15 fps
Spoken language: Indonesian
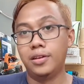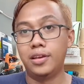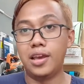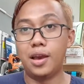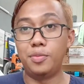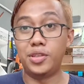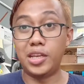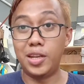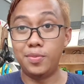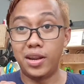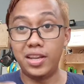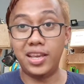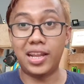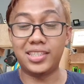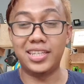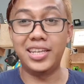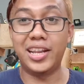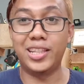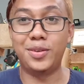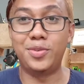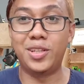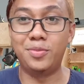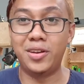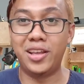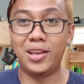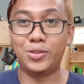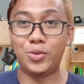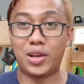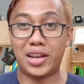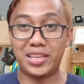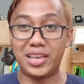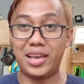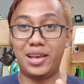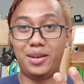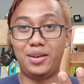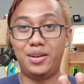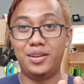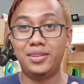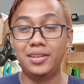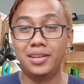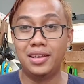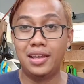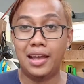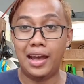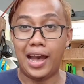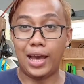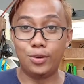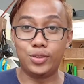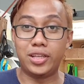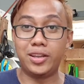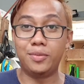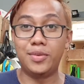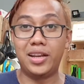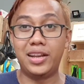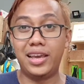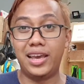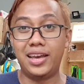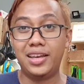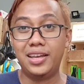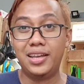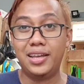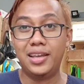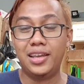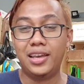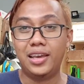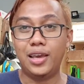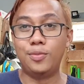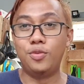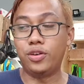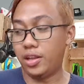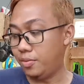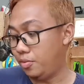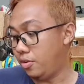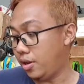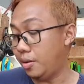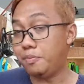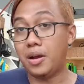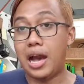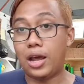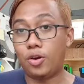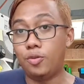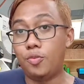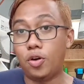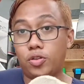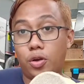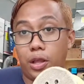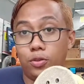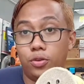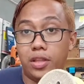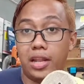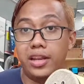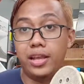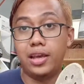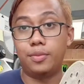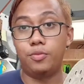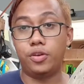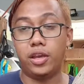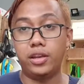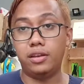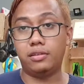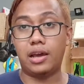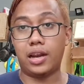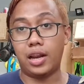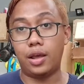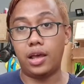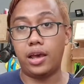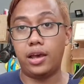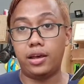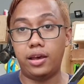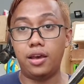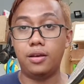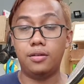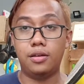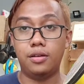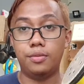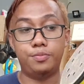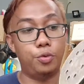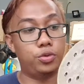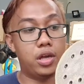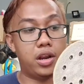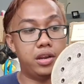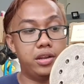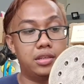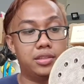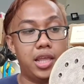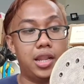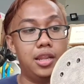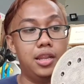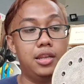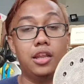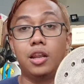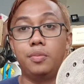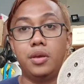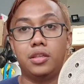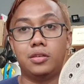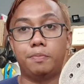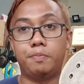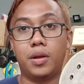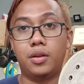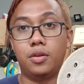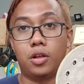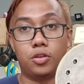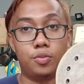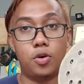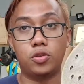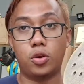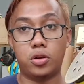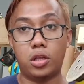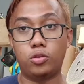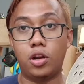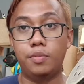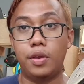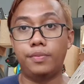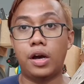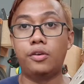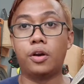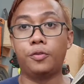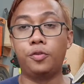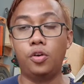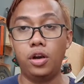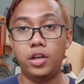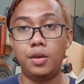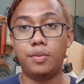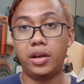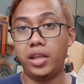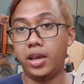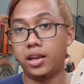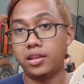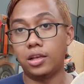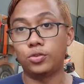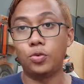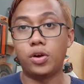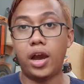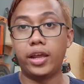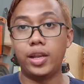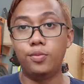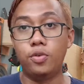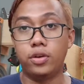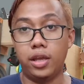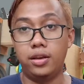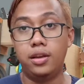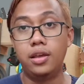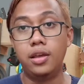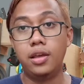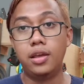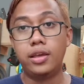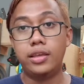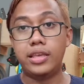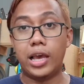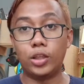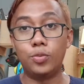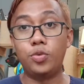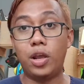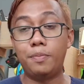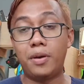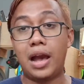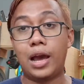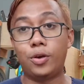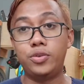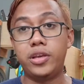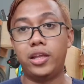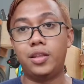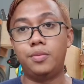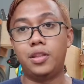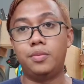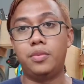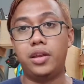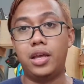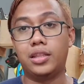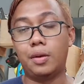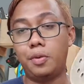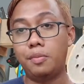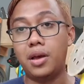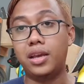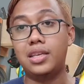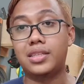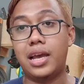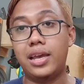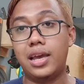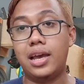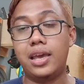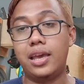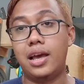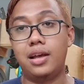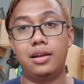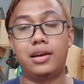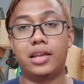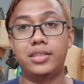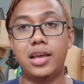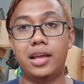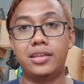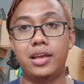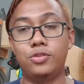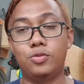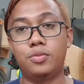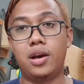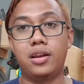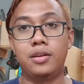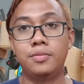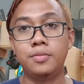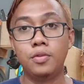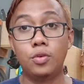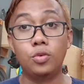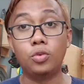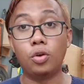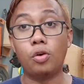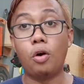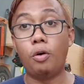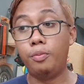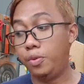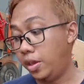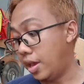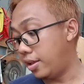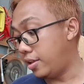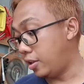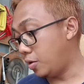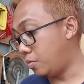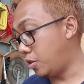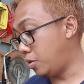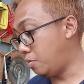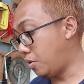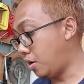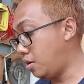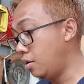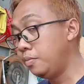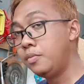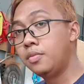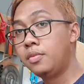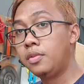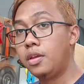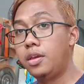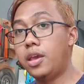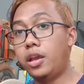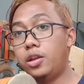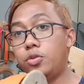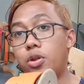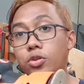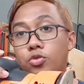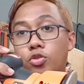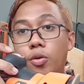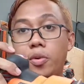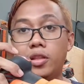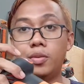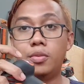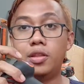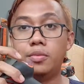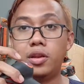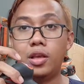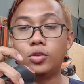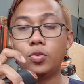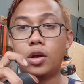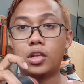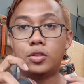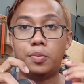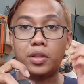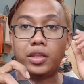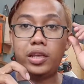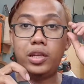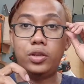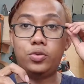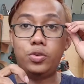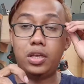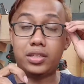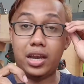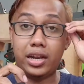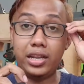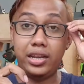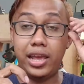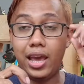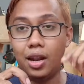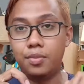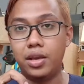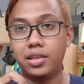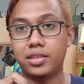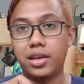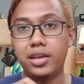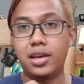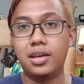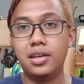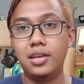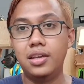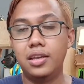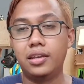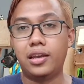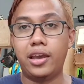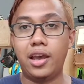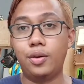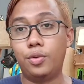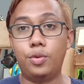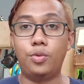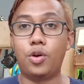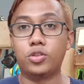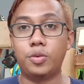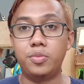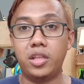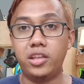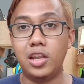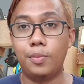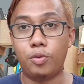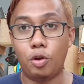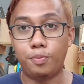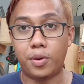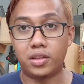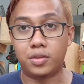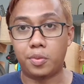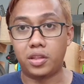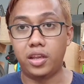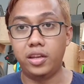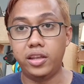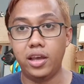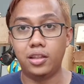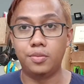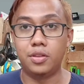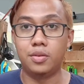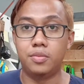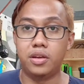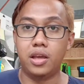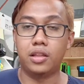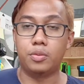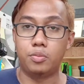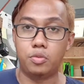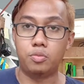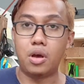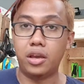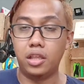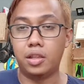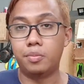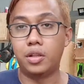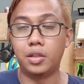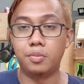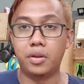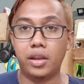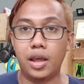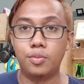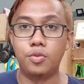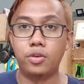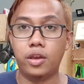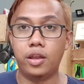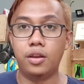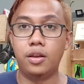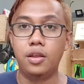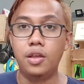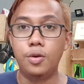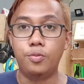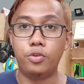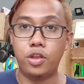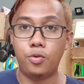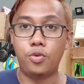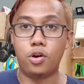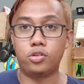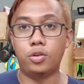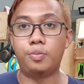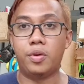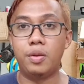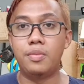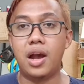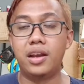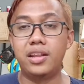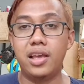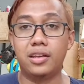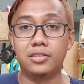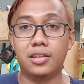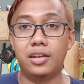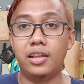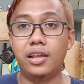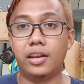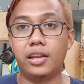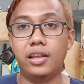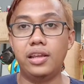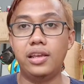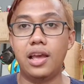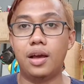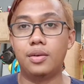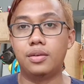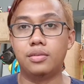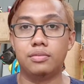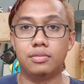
Ya bisa dibandingkan sendiri teman-teman ya suaranya halusan yang mana ya? Ya mungkin mungkin pengaruh motor itu tadi ya mungkin karena putarannya stand ini lebih cepat atau motornya itu lebih powerful dibandingkannya Suka ini mungkin ya itu mungkin pengaruhnya ya teman-teman ya tapi bagi saya yang kerjaannya cuman untuk hobi aja teman-teman ya ini udah cukup ya teman-teman ya suara seperti ini sudah sangat ideal bagi saya yang workshopnya tidak proper seperti ini ya teman-teman ya bagi teman-teman yang mungkin punya workshop pribadi yang sendiri yang